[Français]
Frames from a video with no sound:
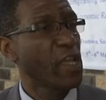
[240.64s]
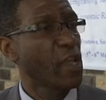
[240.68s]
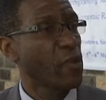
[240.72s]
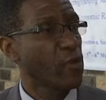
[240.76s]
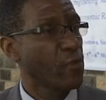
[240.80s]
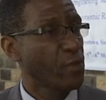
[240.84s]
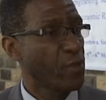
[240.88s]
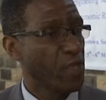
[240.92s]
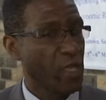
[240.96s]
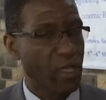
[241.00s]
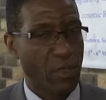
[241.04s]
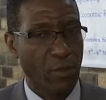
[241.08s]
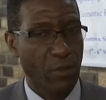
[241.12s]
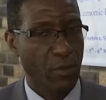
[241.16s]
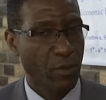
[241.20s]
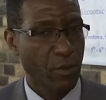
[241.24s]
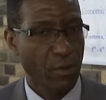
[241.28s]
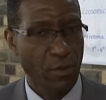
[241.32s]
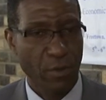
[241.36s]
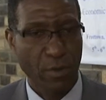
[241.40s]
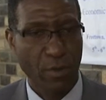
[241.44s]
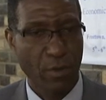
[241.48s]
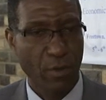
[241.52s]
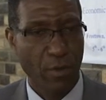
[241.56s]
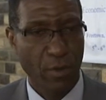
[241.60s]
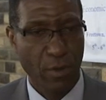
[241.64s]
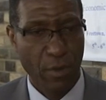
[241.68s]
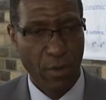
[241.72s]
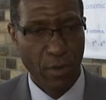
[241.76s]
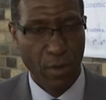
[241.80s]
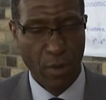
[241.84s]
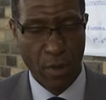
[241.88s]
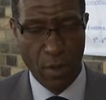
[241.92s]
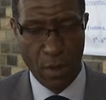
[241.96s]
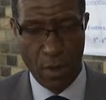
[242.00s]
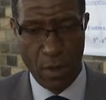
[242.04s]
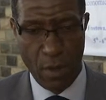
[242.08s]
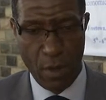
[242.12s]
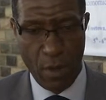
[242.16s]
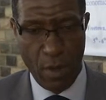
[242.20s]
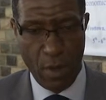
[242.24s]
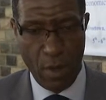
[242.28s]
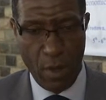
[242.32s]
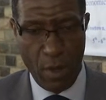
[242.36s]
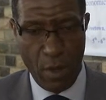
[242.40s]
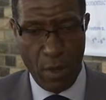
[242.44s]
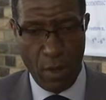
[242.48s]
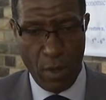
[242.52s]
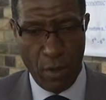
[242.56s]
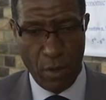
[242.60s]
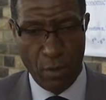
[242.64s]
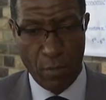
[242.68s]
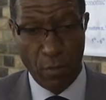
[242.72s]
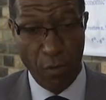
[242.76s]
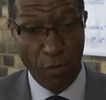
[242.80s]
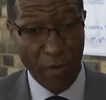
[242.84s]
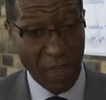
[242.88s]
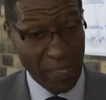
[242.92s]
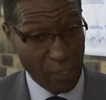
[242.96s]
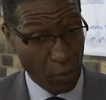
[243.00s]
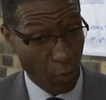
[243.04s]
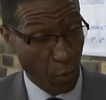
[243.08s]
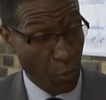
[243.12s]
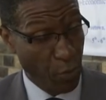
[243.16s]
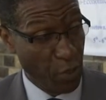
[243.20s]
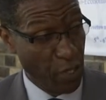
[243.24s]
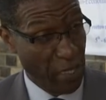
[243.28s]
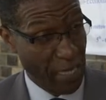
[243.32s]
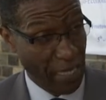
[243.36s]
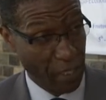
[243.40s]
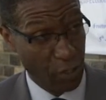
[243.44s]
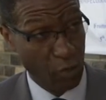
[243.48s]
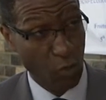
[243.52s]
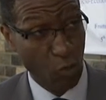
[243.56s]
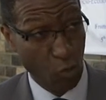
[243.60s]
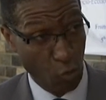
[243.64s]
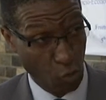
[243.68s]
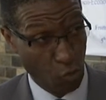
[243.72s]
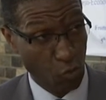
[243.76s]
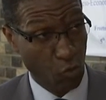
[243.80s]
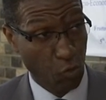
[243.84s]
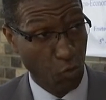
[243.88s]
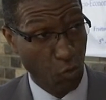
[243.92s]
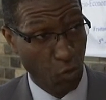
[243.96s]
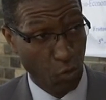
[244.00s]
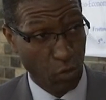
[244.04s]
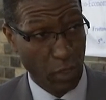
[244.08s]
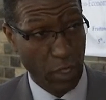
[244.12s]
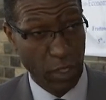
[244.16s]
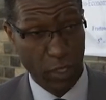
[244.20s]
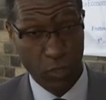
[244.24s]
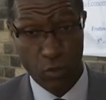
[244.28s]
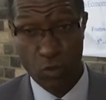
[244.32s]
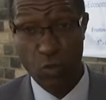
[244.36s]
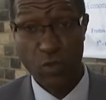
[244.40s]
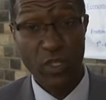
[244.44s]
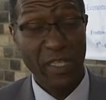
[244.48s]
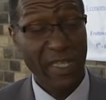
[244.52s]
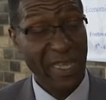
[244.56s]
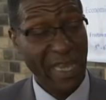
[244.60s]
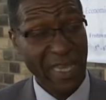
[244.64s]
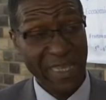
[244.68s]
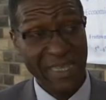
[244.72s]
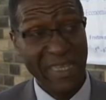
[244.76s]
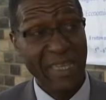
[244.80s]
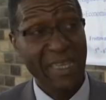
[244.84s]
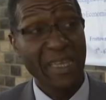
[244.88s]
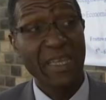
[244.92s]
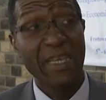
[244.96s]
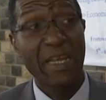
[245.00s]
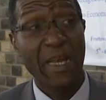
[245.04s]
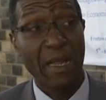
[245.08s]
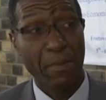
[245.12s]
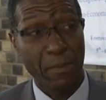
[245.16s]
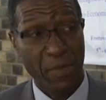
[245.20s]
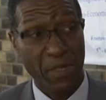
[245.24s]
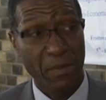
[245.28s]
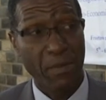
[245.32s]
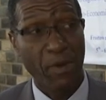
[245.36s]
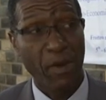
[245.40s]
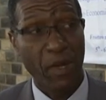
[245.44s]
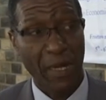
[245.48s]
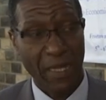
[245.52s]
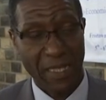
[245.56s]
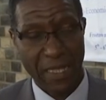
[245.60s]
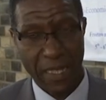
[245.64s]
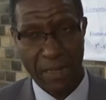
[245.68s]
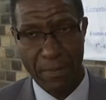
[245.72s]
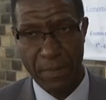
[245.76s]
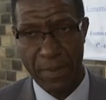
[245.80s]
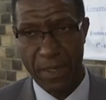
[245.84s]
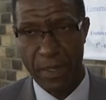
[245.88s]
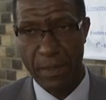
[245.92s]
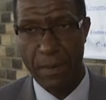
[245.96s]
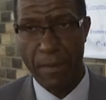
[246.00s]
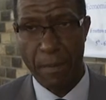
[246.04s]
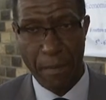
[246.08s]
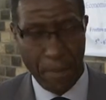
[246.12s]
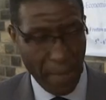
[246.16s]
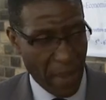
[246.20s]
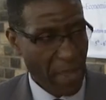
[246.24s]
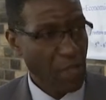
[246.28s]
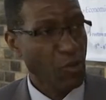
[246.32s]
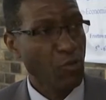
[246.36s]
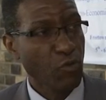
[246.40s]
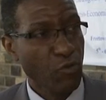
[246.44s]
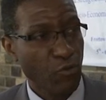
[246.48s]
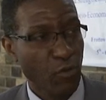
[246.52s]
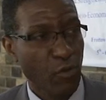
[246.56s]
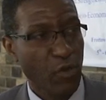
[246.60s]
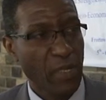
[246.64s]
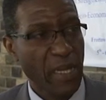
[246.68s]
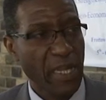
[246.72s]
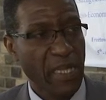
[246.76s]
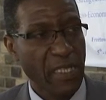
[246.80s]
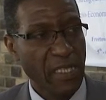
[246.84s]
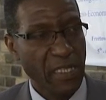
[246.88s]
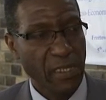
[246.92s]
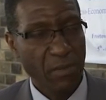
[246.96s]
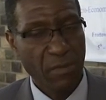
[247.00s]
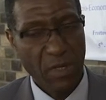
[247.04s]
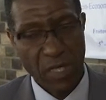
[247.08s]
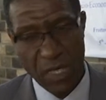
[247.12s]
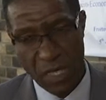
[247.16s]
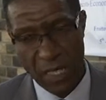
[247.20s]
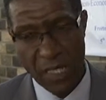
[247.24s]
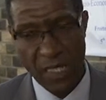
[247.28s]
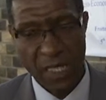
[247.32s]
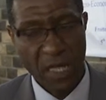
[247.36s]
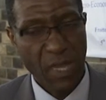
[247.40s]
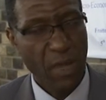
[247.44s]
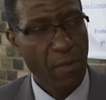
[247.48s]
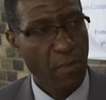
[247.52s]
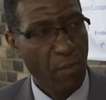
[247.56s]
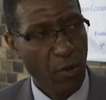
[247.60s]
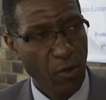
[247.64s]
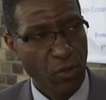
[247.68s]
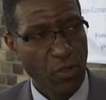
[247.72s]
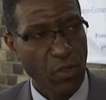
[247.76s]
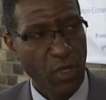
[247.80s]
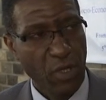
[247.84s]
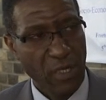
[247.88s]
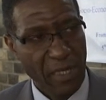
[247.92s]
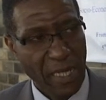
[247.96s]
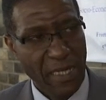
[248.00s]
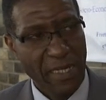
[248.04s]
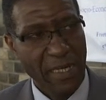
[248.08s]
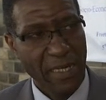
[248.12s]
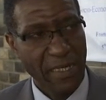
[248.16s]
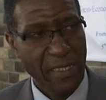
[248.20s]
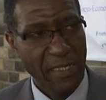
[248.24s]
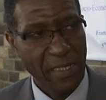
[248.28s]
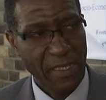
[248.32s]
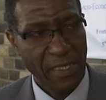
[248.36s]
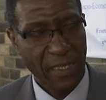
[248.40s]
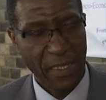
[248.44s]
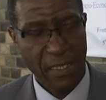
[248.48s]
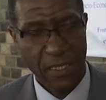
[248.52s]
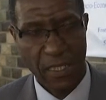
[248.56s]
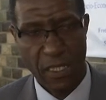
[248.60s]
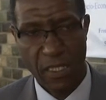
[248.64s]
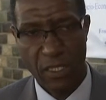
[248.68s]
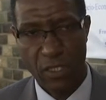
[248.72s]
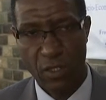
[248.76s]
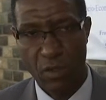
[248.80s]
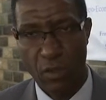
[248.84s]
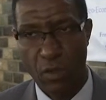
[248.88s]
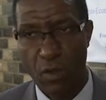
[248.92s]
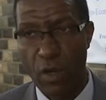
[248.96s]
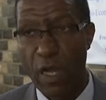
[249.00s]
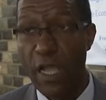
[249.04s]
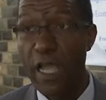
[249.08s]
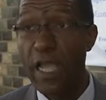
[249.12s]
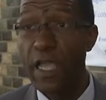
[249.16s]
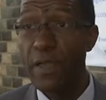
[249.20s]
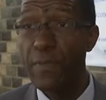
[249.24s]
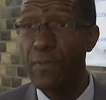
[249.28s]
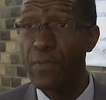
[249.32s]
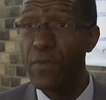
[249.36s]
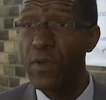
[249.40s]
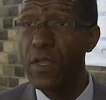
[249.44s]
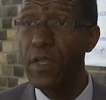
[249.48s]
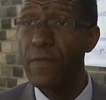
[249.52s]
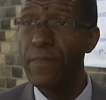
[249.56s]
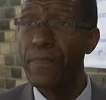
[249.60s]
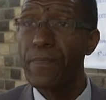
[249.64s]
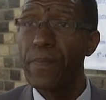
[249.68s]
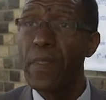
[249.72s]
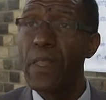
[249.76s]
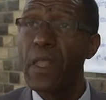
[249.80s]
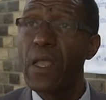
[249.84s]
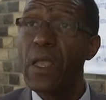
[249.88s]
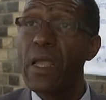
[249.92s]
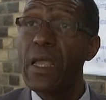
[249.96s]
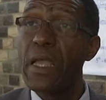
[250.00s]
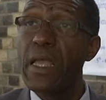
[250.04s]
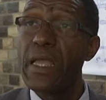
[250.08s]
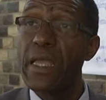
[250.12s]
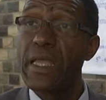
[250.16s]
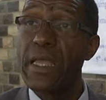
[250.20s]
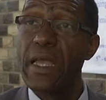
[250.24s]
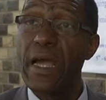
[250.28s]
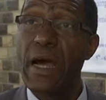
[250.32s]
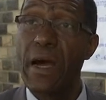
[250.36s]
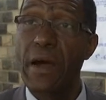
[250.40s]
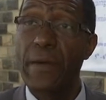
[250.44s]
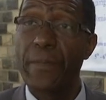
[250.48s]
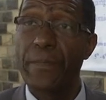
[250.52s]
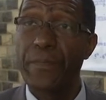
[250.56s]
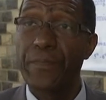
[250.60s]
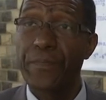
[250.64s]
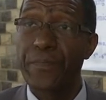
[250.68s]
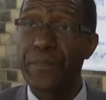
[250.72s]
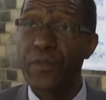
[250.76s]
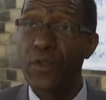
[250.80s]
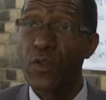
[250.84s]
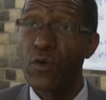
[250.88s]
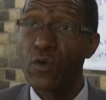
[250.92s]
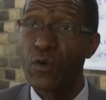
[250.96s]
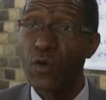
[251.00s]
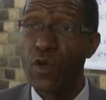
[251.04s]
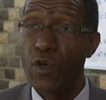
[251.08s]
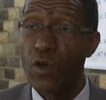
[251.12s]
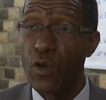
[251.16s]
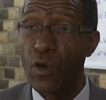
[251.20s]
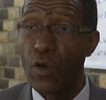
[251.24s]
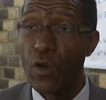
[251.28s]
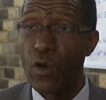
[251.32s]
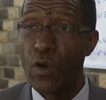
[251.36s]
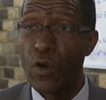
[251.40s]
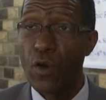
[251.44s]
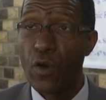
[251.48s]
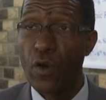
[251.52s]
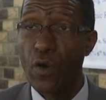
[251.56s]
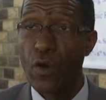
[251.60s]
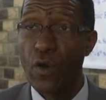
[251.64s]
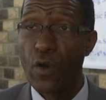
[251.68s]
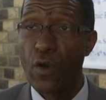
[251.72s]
il y a eu peut-être euh, une mauvaise communication autour de la chose qui a été rapidement rattrapée. Mais toutefois, on a estimé qu'il était important d'adresser cette question. Et puis, il y a donc euh,